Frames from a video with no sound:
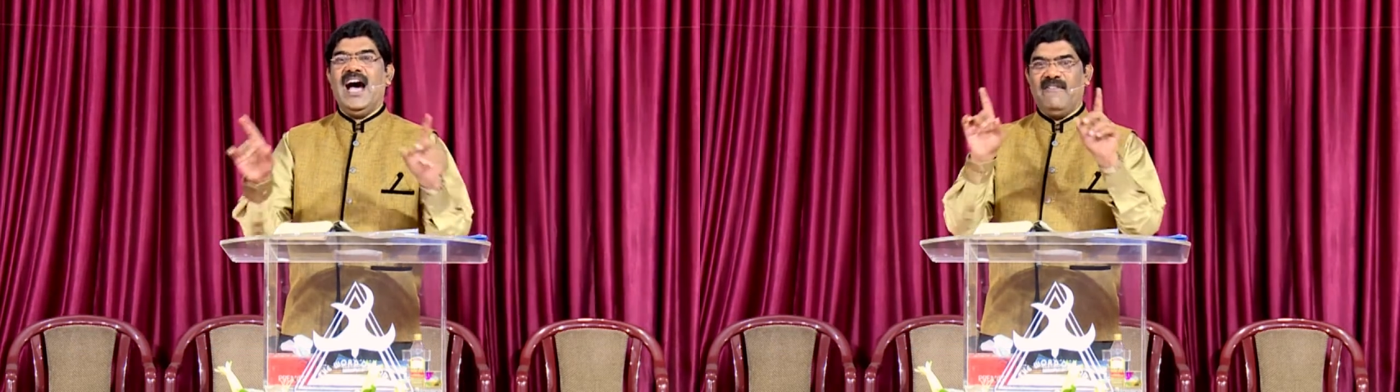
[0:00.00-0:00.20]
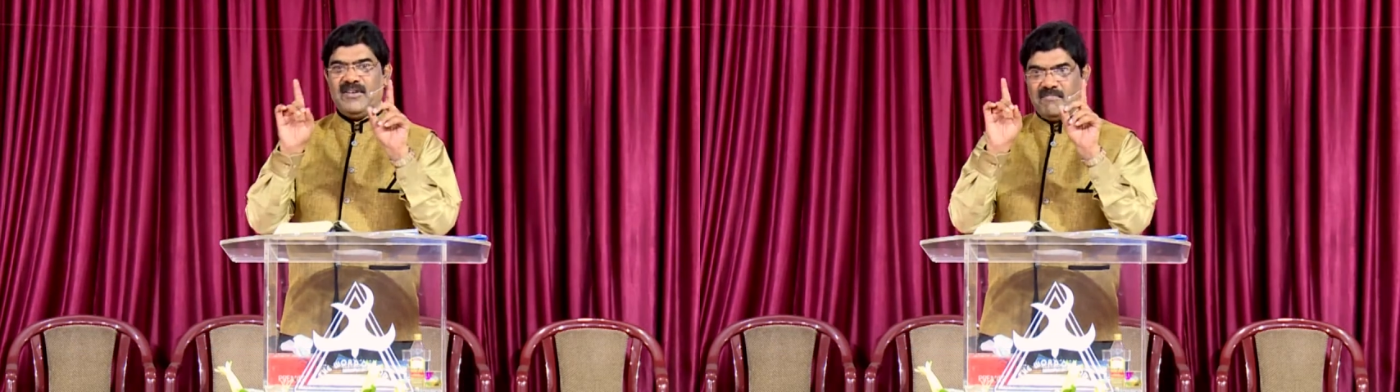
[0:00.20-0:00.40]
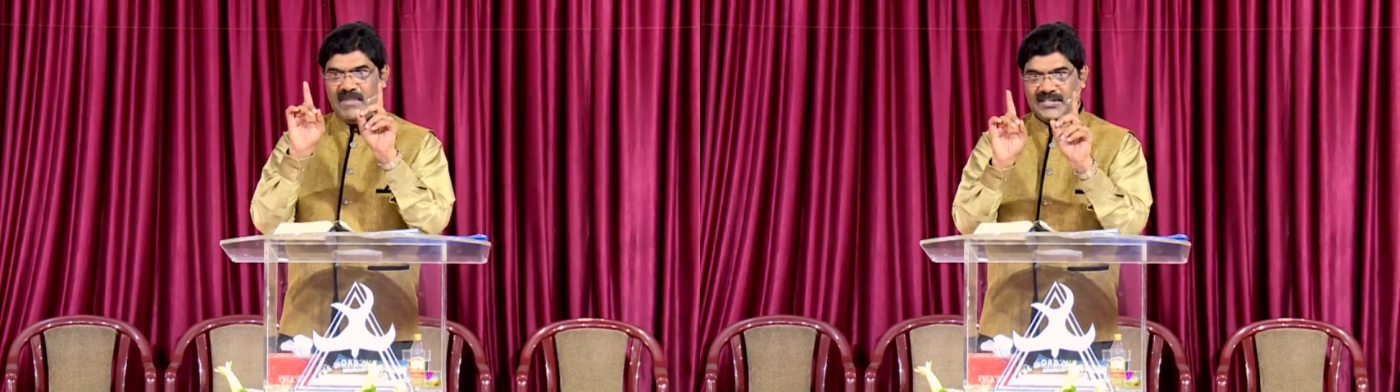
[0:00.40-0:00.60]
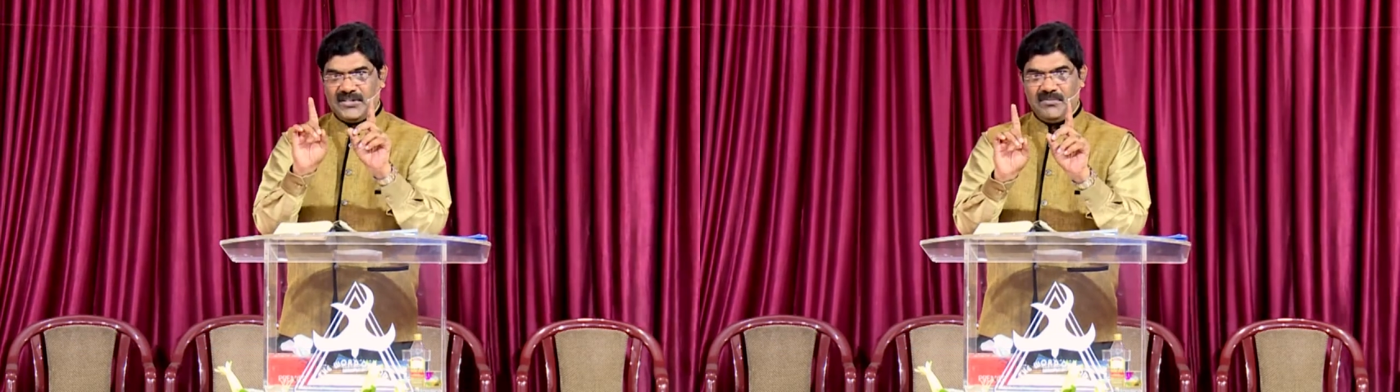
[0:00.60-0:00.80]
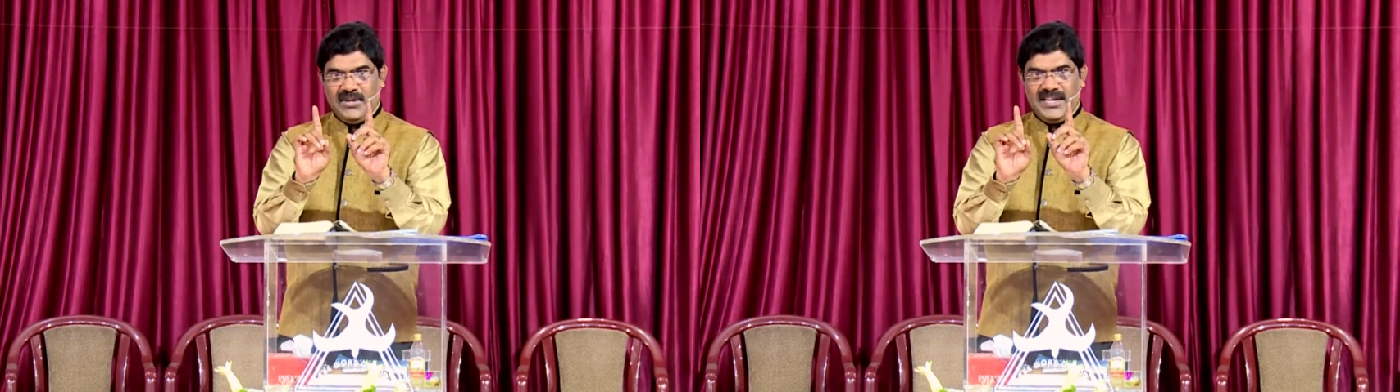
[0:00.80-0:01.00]
அவர்
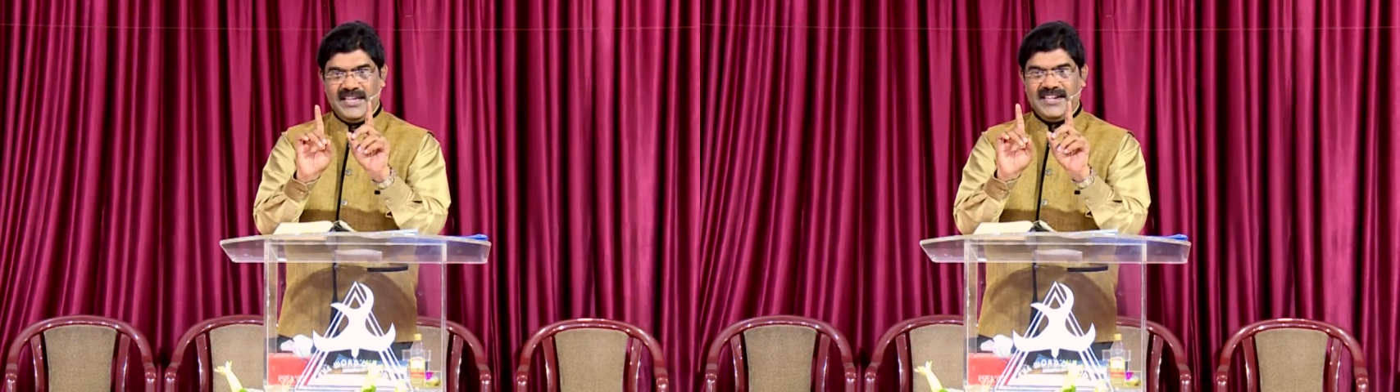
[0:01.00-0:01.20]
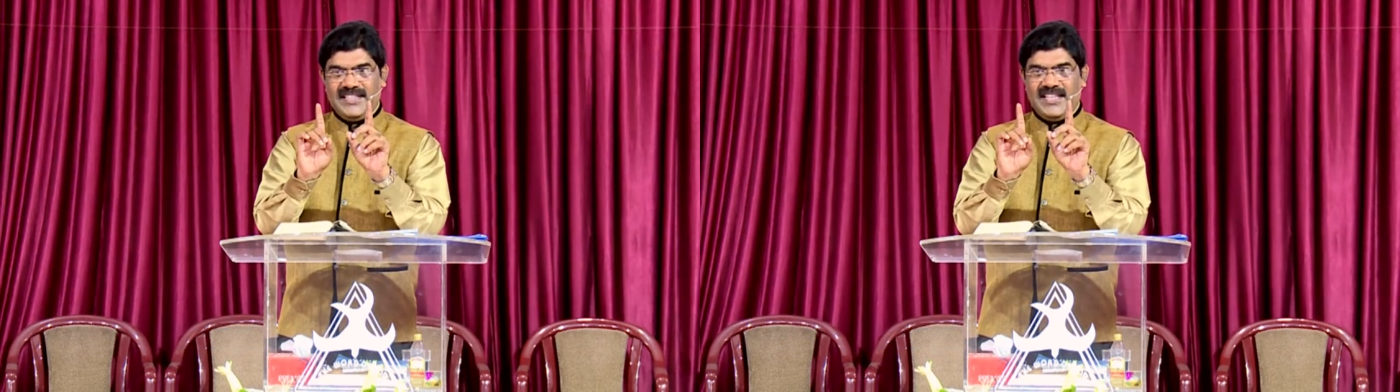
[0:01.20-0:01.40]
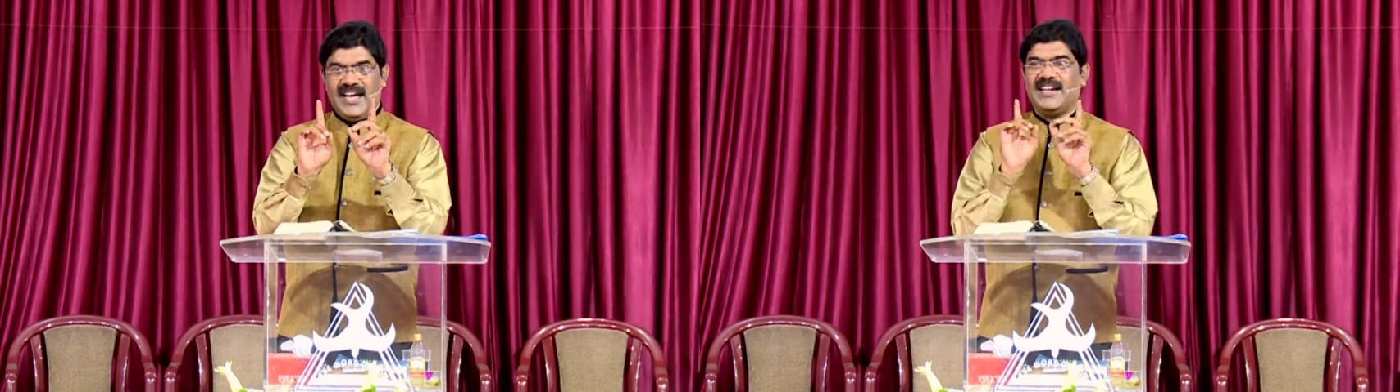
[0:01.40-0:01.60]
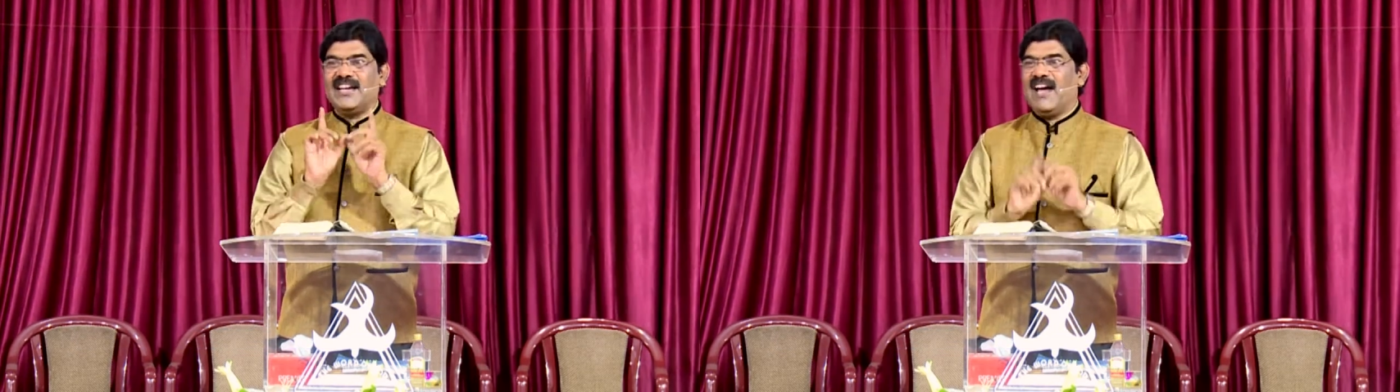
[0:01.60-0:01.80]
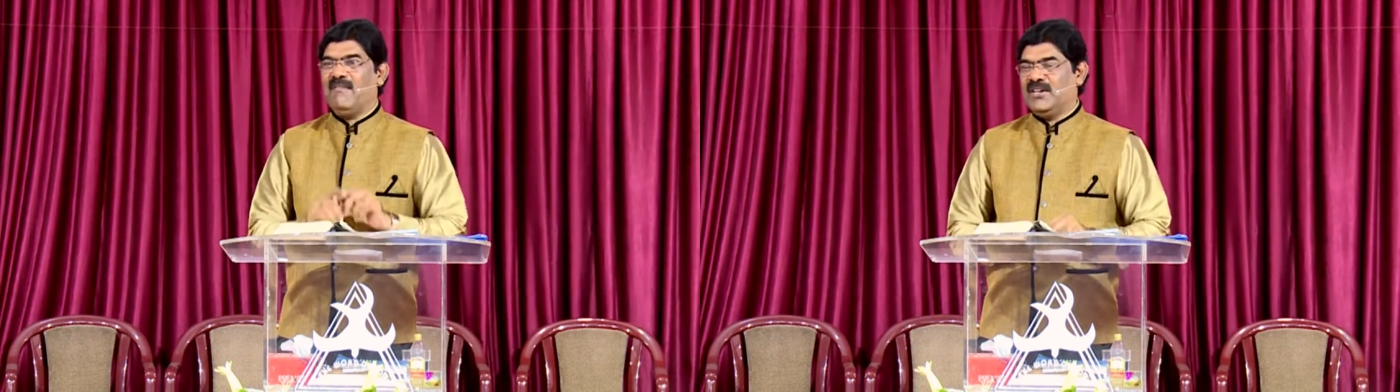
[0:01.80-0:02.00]
மட்டுமே இருந்தார்
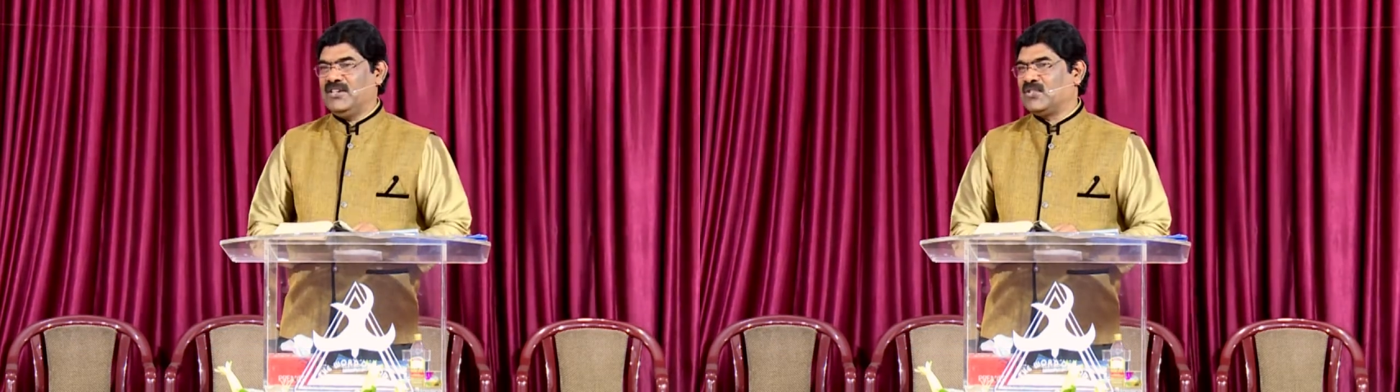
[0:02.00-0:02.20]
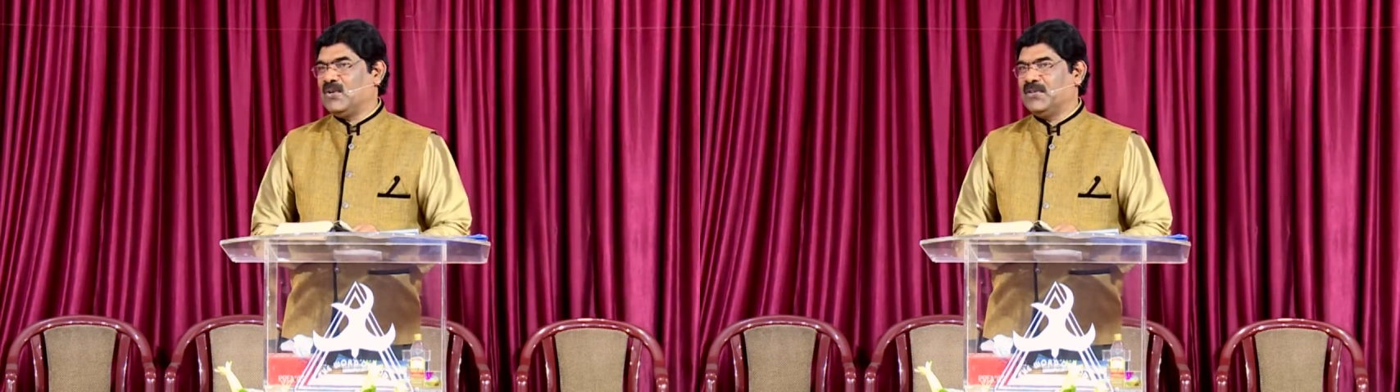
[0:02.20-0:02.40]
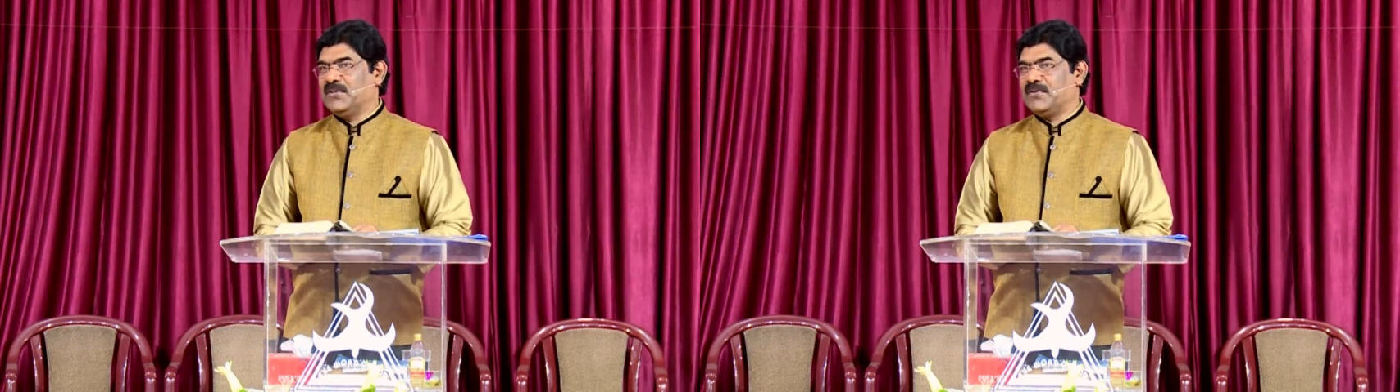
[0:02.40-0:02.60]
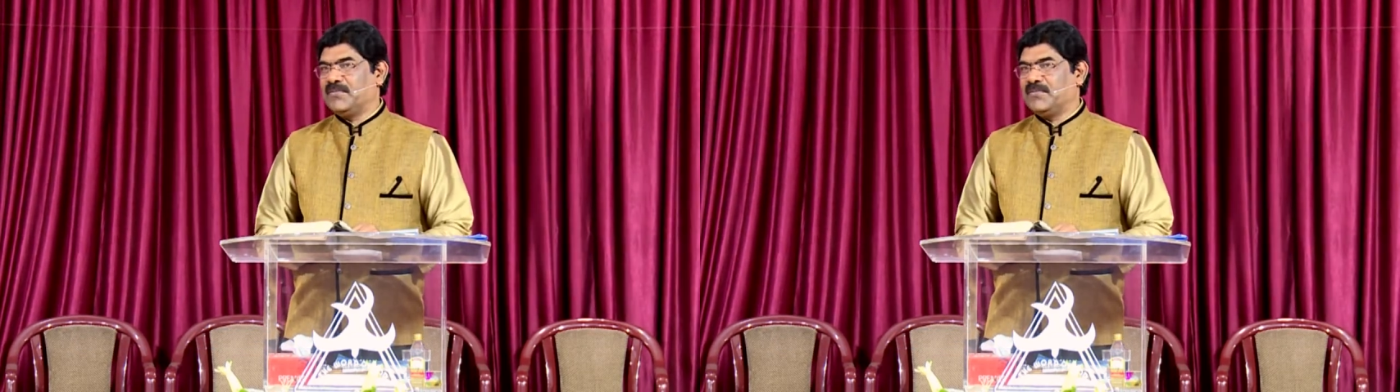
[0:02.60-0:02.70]
அப்படின்னு சொல்லுது